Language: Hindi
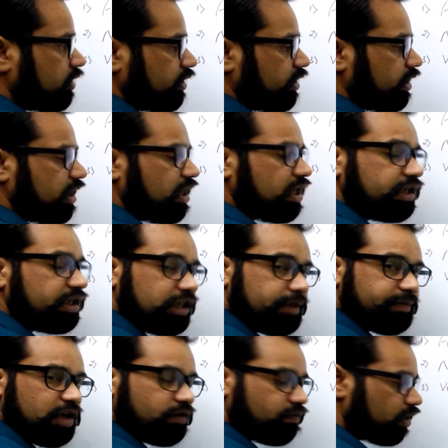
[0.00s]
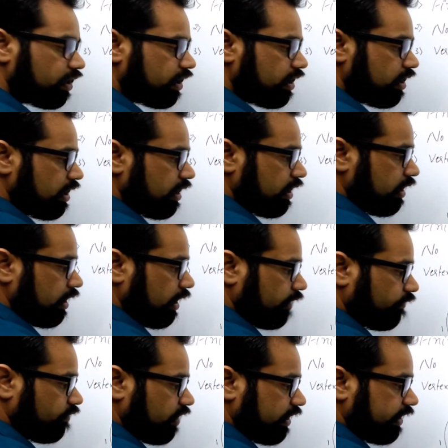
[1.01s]
ठीक है ये भी एक वॉक है
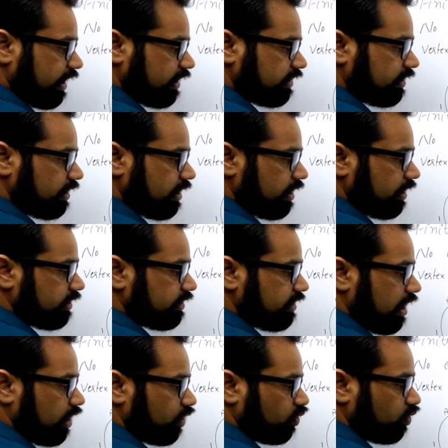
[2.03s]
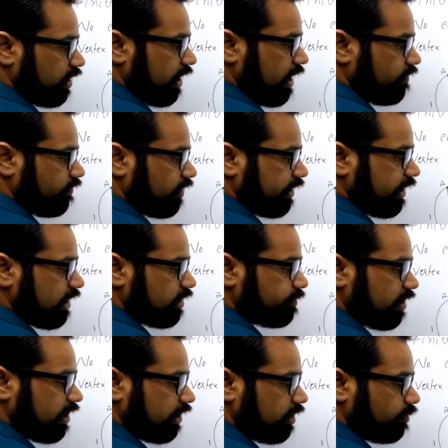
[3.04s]
वर्टेक्स से स्टार्ट हो रहा है वर्टेक्स
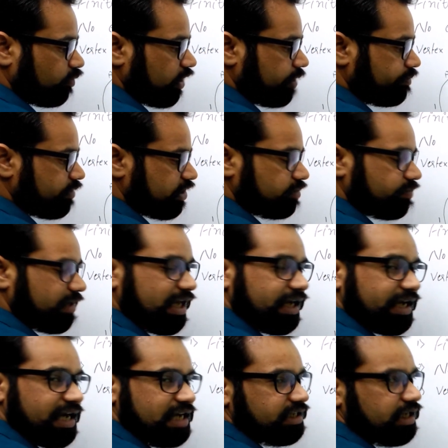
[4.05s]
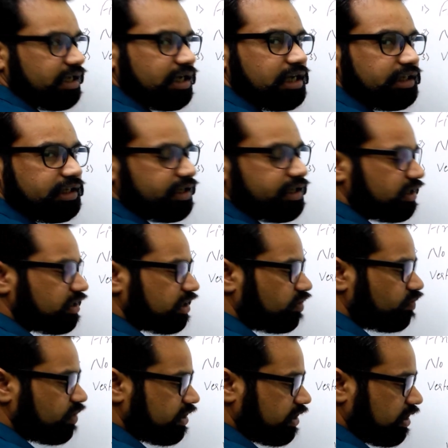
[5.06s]
पे खत्म हो रहा है बीच में एक एज है अल्टरनेटिव
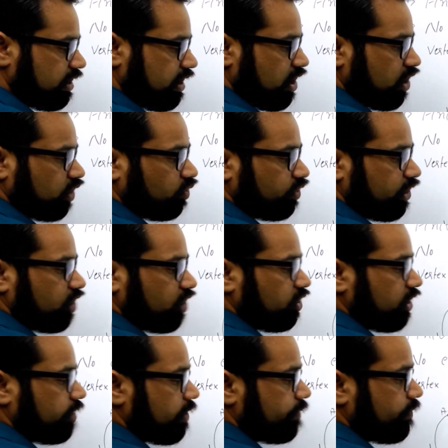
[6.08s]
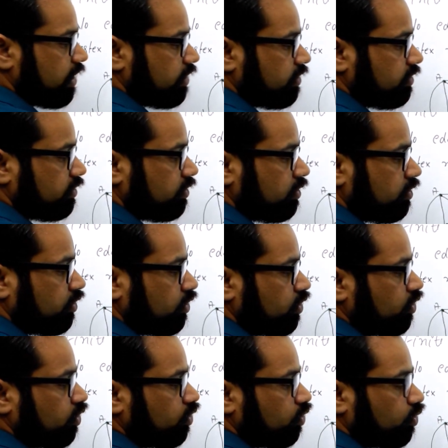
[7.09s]
सीक्वेंस है तो ये क्या हो गया आपके पास
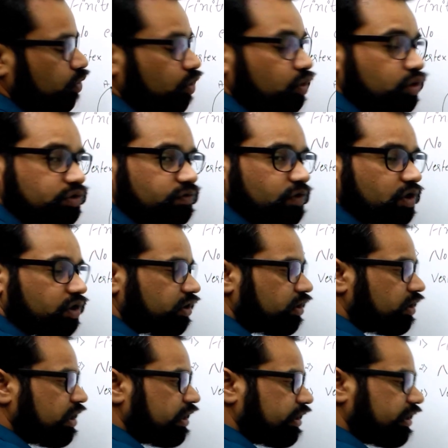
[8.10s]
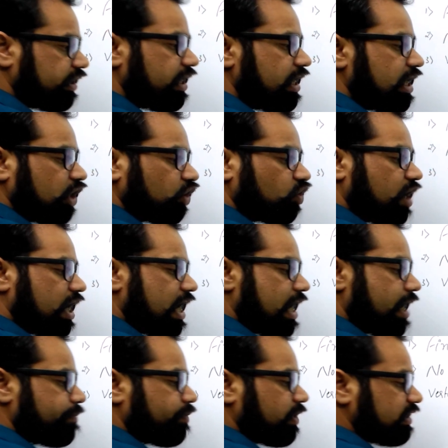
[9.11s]
क्लोज वॉक ठीक है तो
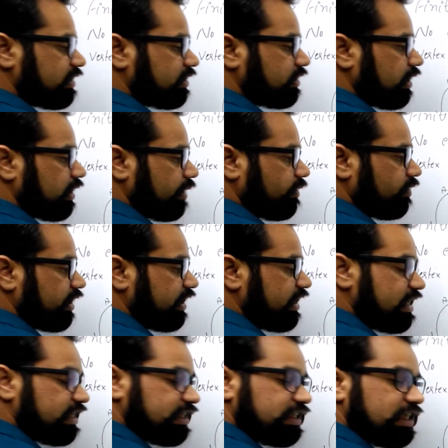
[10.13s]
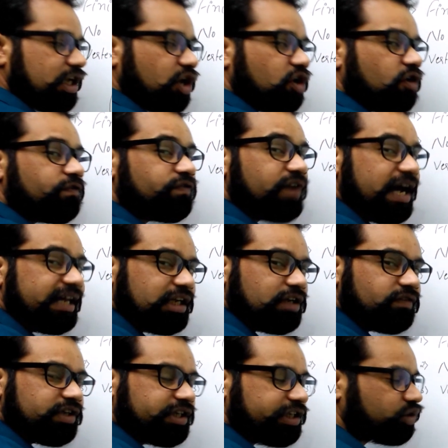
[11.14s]
आप बस इनिशियल और
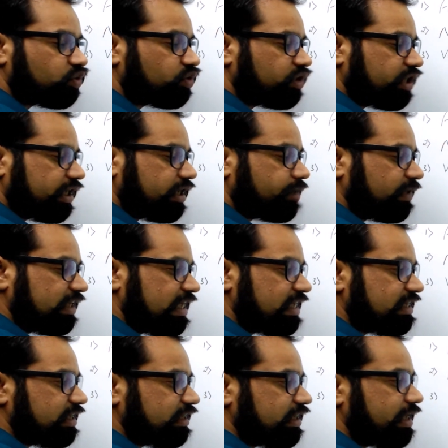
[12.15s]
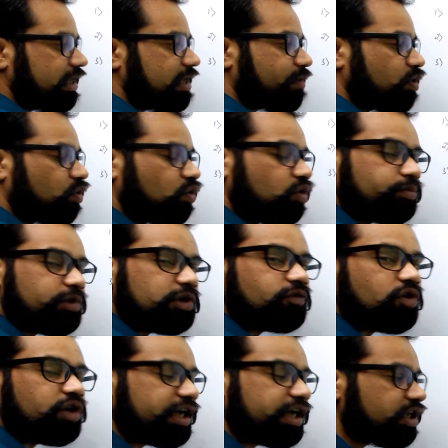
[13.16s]
फाइनल वर्टेक्स को देख के बता सकते हैं कि आपका ओपन
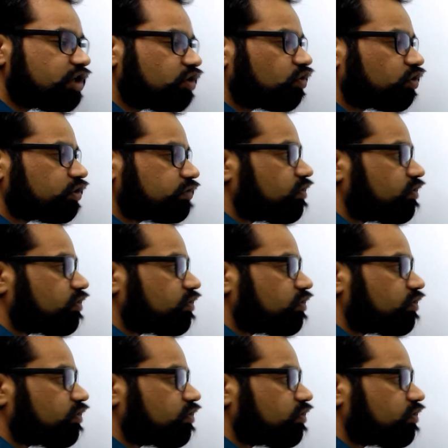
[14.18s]
वॉक है कि क्लोज